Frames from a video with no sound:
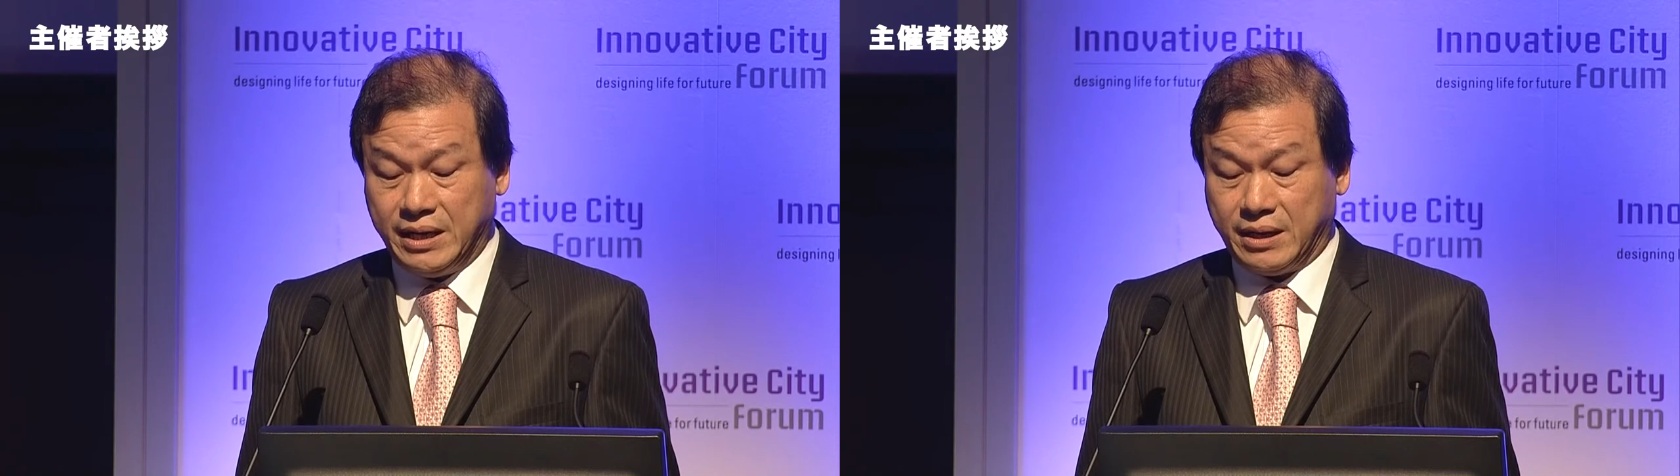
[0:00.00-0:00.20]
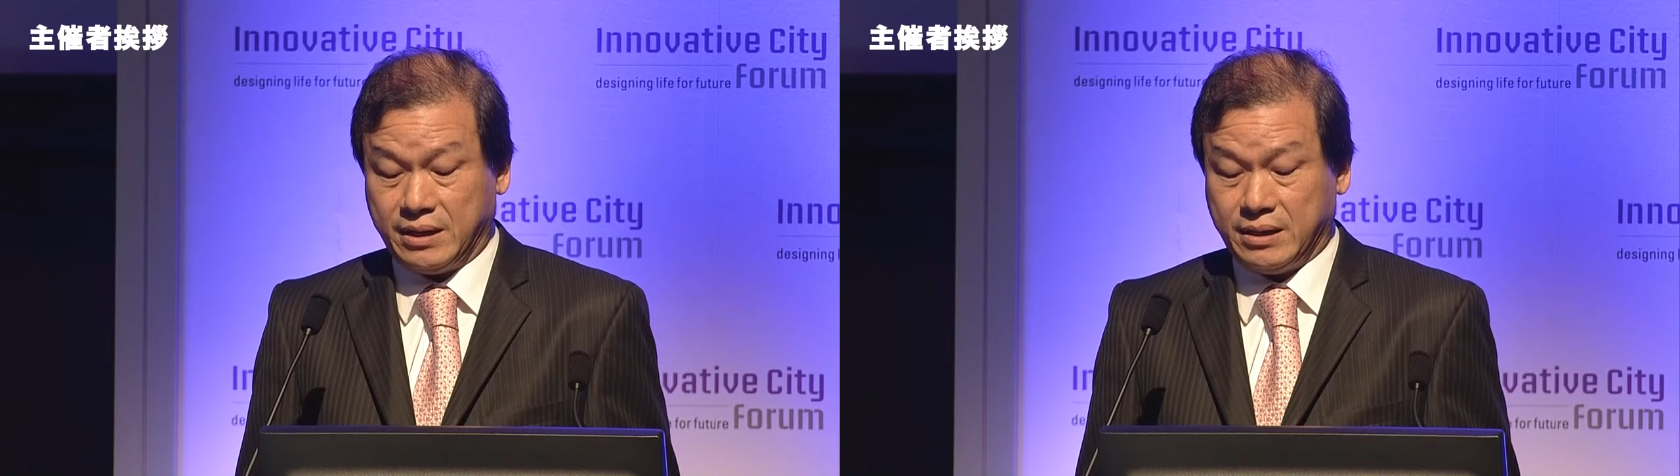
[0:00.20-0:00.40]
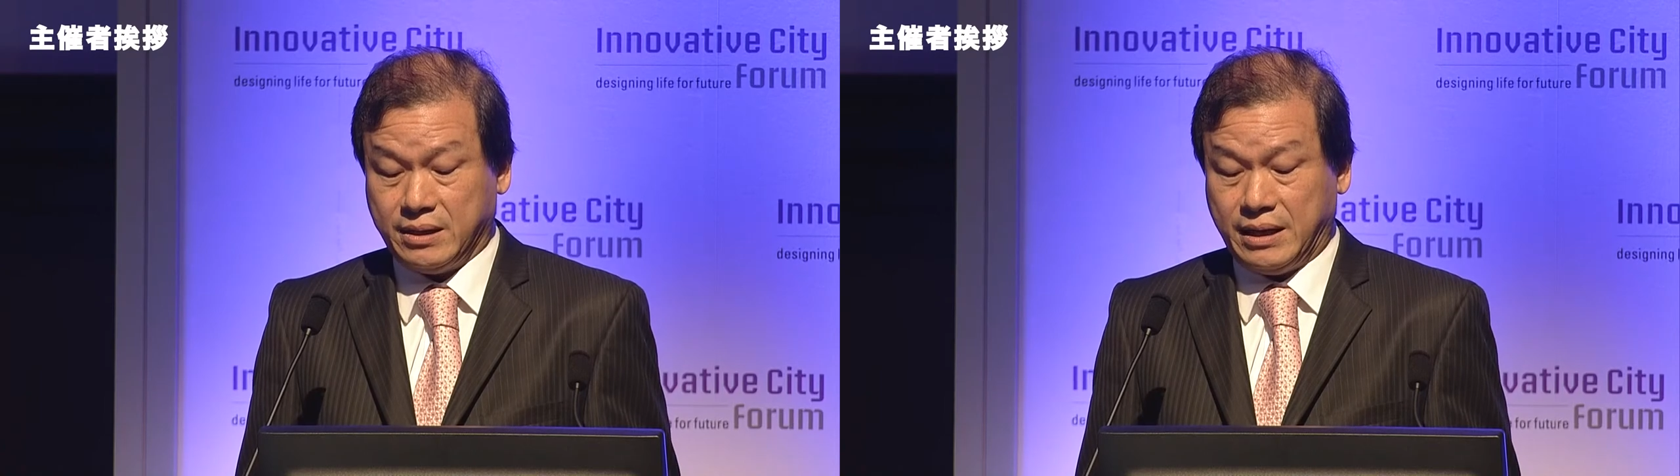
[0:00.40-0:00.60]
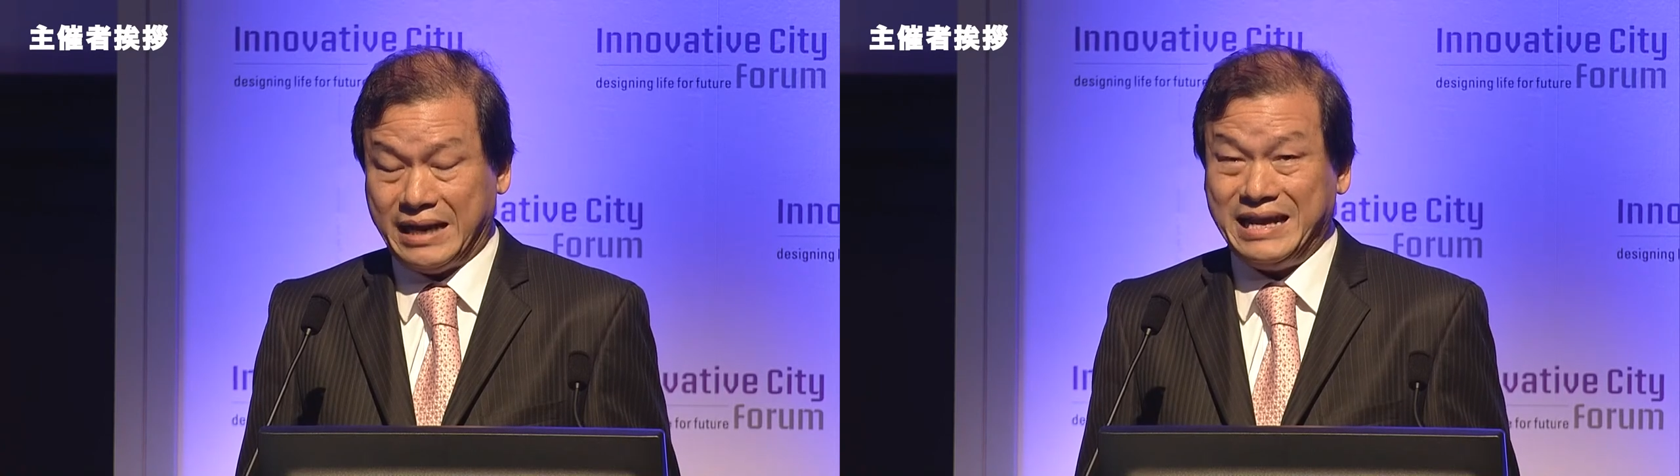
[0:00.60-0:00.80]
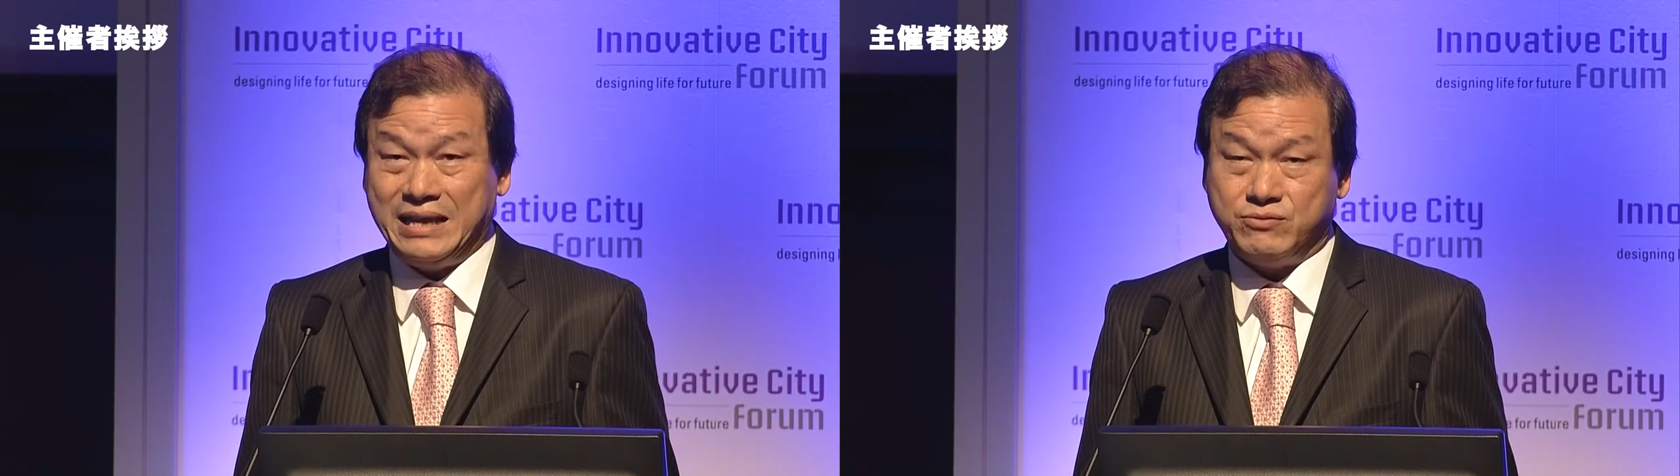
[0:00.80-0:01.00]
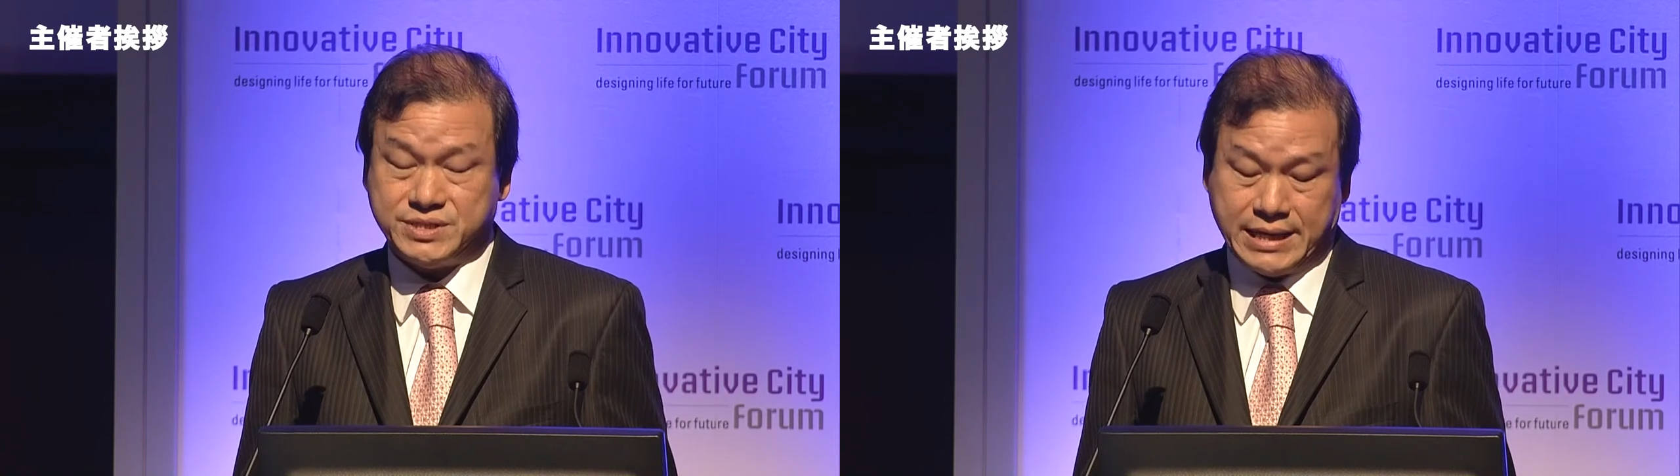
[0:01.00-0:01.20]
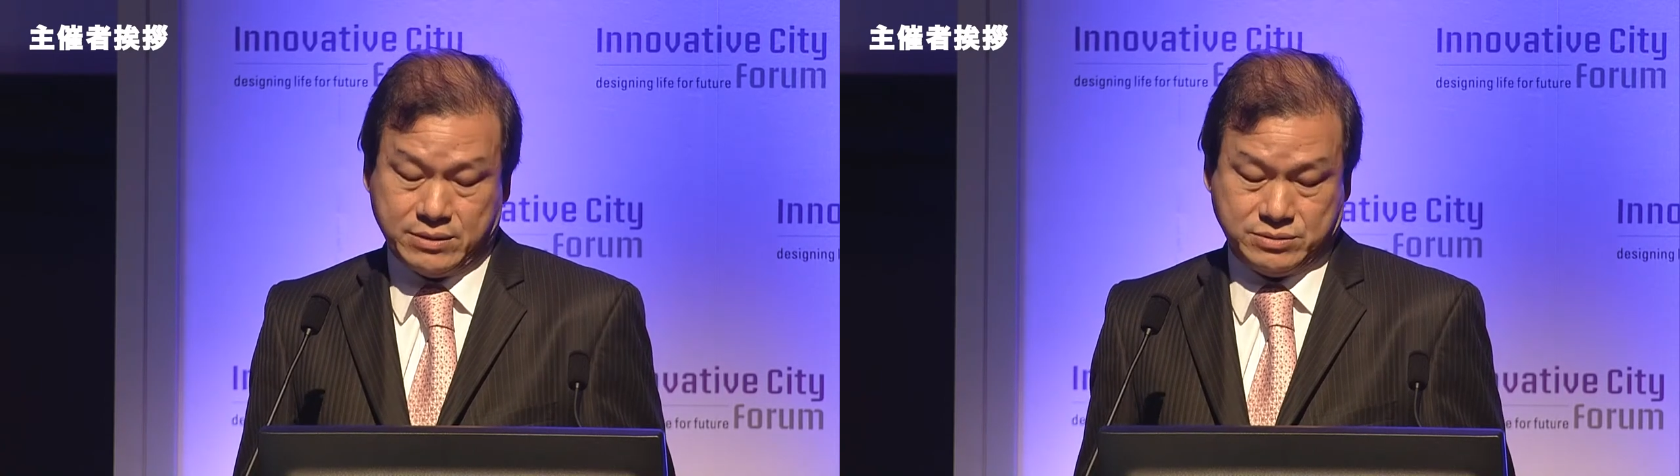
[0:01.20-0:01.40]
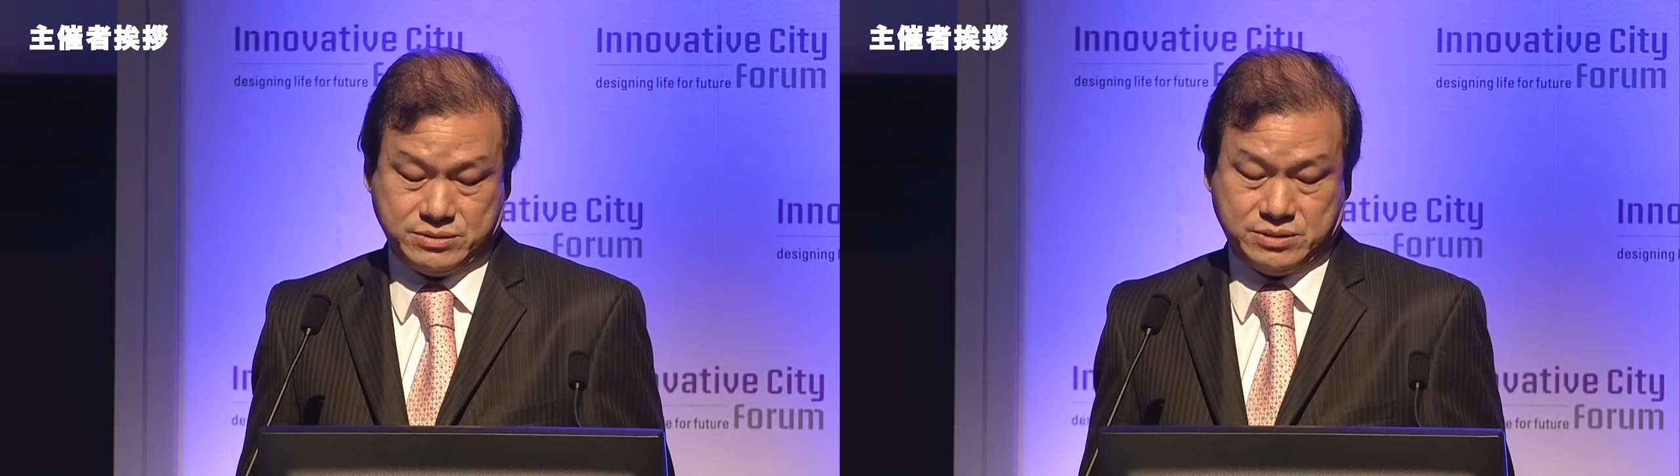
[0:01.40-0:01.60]
創造性と
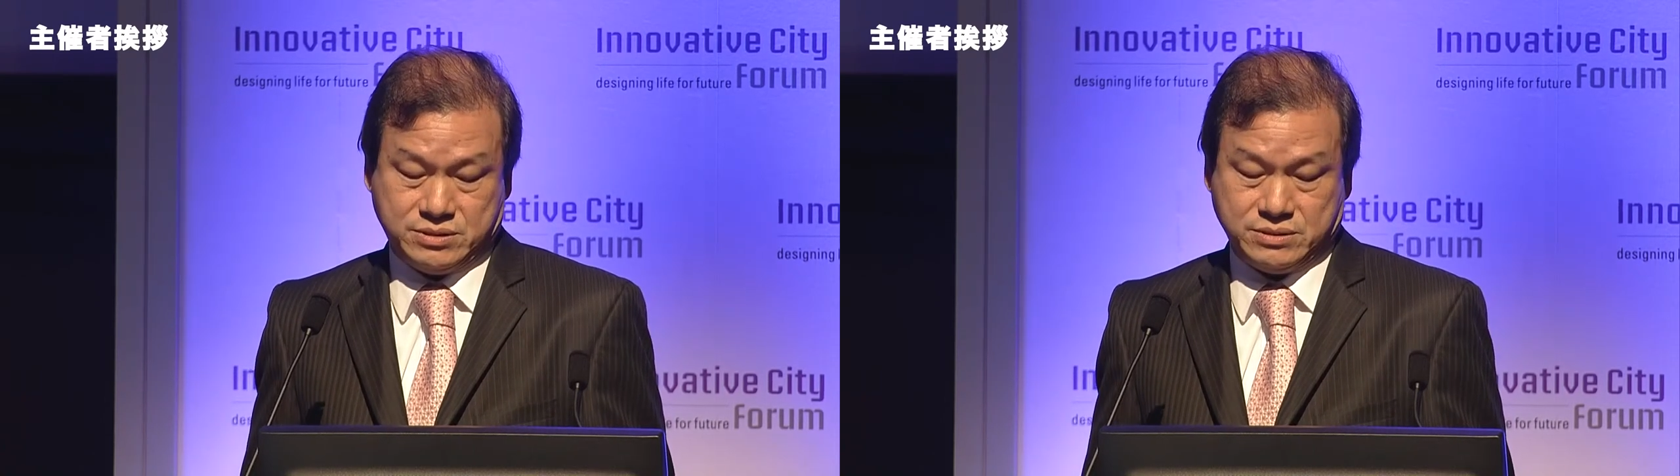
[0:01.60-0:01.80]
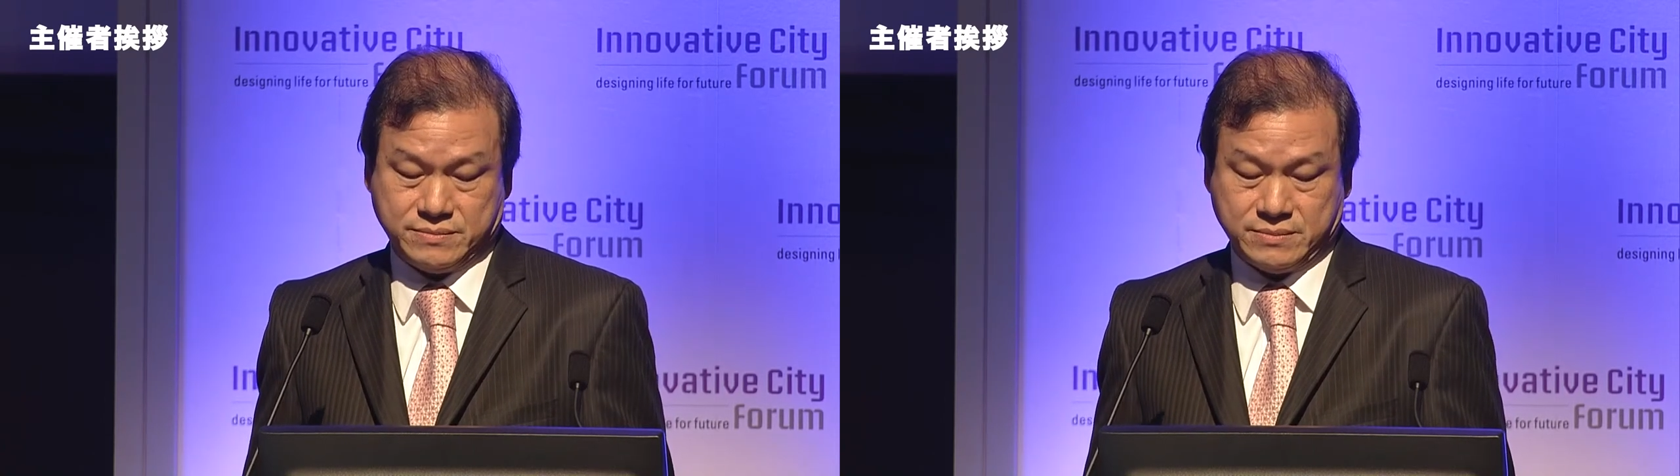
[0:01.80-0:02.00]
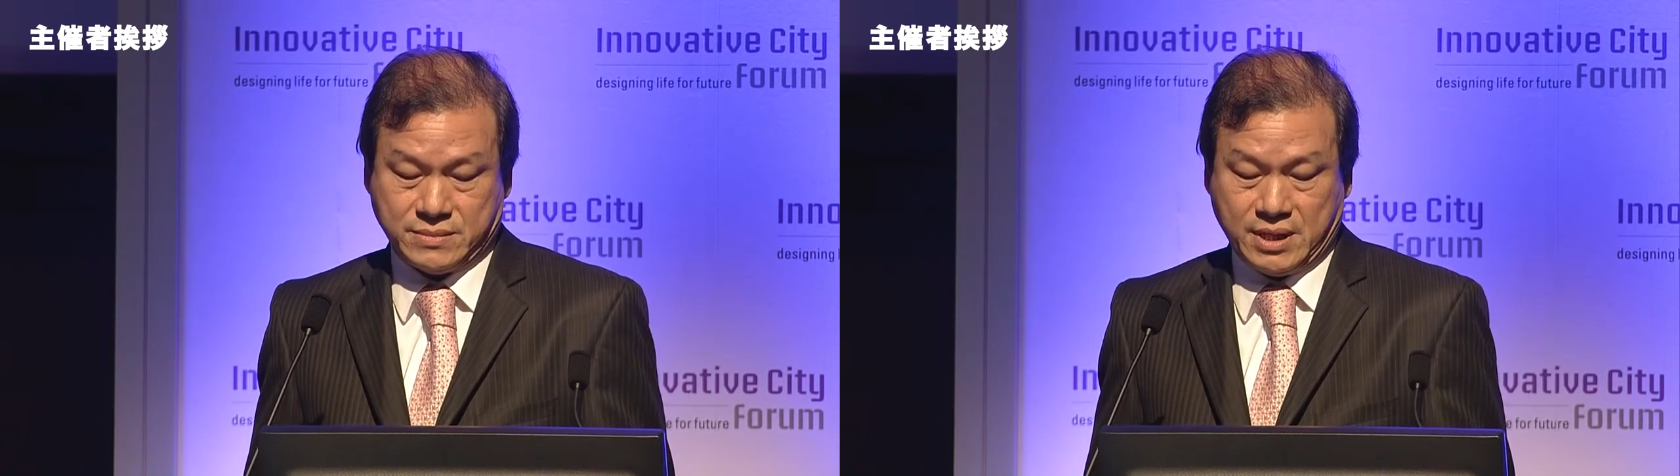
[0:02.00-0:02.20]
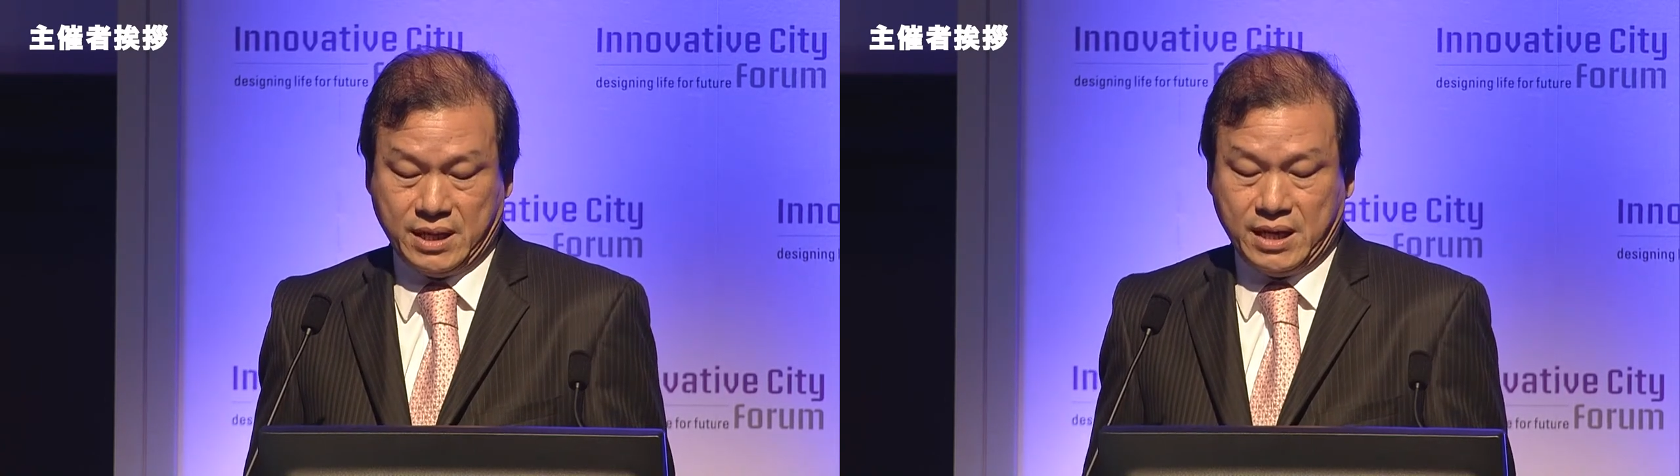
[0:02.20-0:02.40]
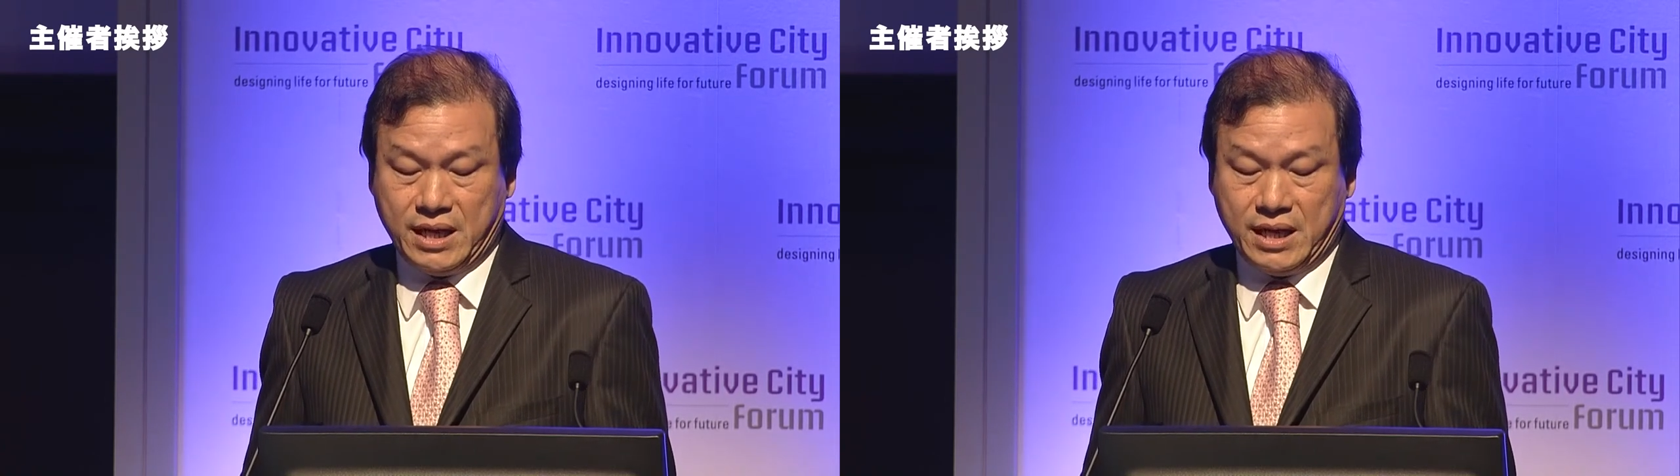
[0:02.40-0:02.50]
破壊ということ